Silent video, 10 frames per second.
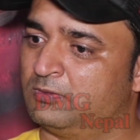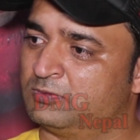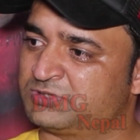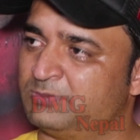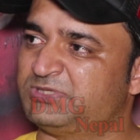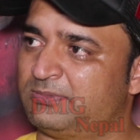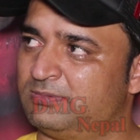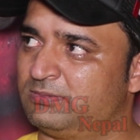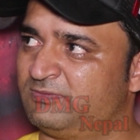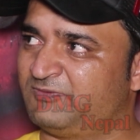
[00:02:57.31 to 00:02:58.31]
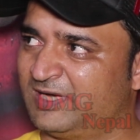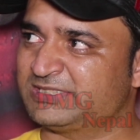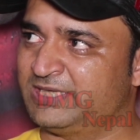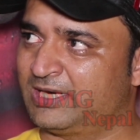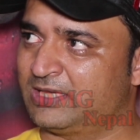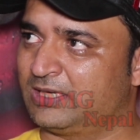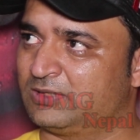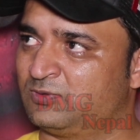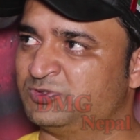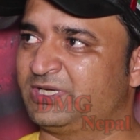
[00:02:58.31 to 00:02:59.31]
उसने जब वहाँ से निकला था
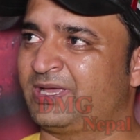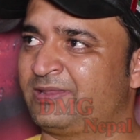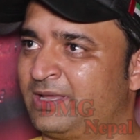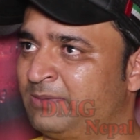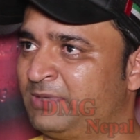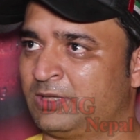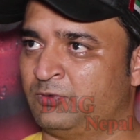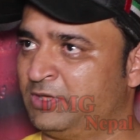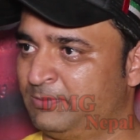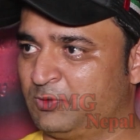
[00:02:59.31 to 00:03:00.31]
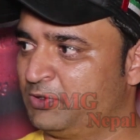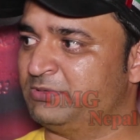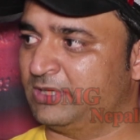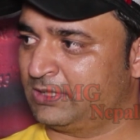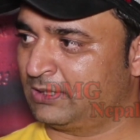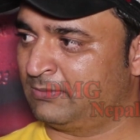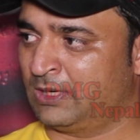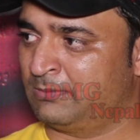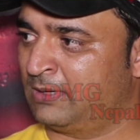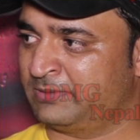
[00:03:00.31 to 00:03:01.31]
तो मुझे कहता है कि मेरा दुनिया में कोई भी नहीं है
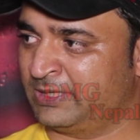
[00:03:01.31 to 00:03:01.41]
माँ बाप